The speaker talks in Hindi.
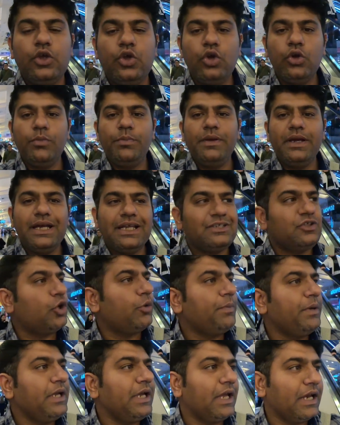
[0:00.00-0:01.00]
यूरोप में अगर
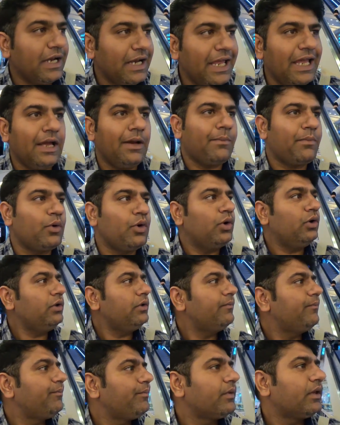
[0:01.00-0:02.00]
शॉपिंग करना है आपको
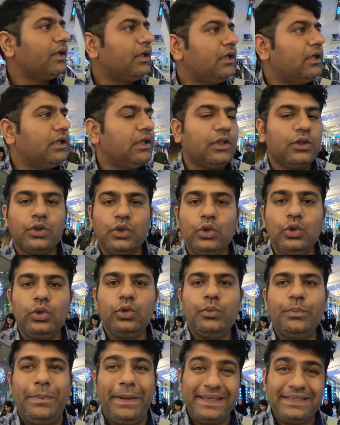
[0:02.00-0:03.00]
तो
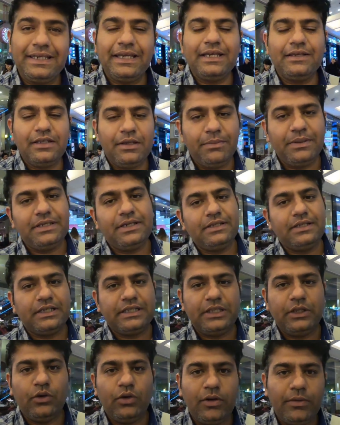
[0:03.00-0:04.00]
पैसे कैसे बचा
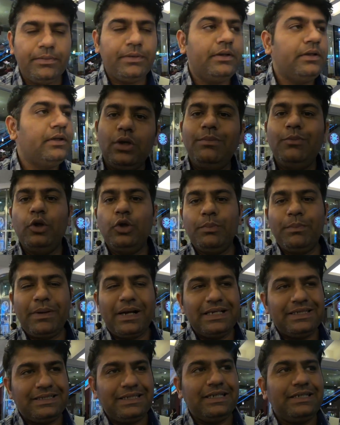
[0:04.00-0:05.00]
सकते हो आप तो हम लोग
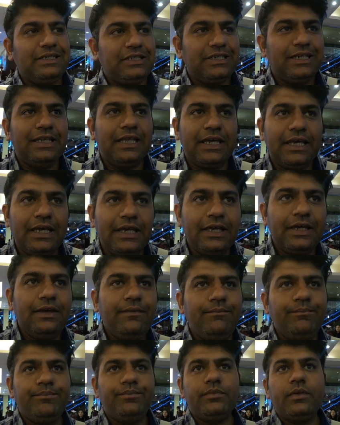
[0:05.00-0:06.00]
पाँच छः चीज़ें देखेंगे
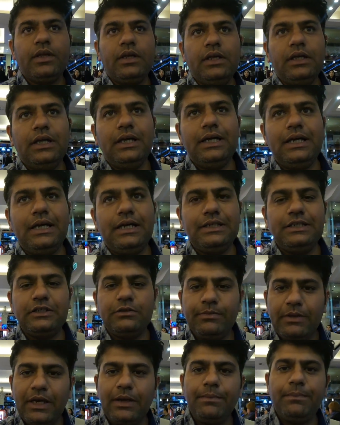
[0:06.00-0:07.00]

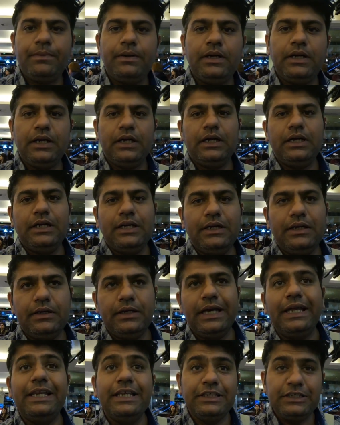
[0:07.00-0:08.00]
जिसमें
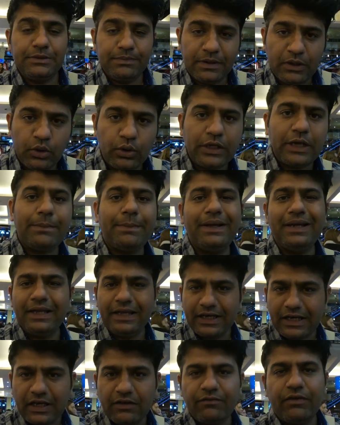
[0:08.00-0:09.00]
आप एलिजिबल होकर
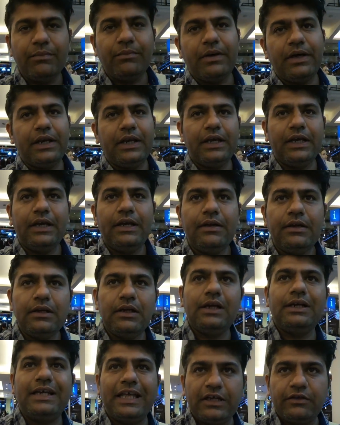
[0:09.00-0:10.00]
पहले ये कंफर्म करेंगे
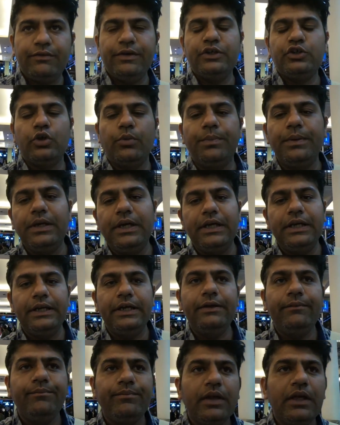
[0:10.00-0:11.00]
टैक्स फ्री शॉपिंग के
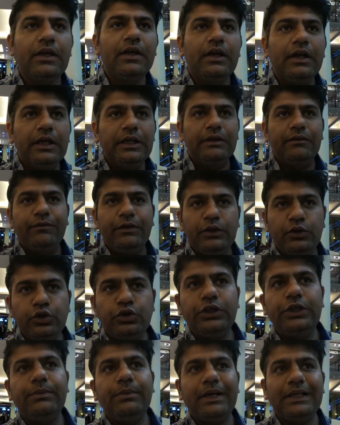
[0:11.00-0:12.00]
लिए फिर
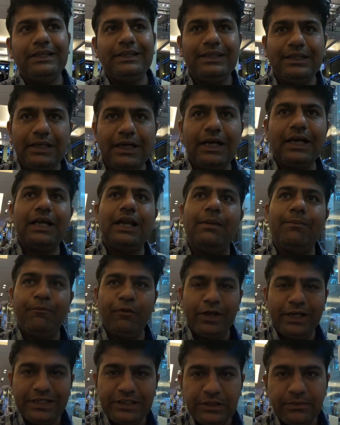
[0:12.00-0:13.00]
दूसरी बात अगर
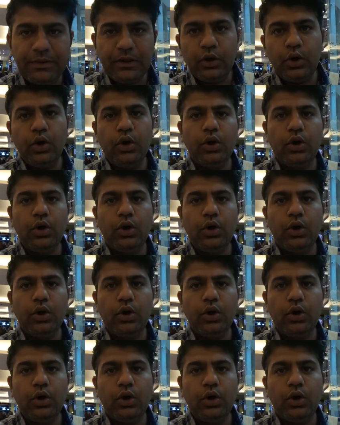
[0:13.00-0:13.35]
आप एलिजिबल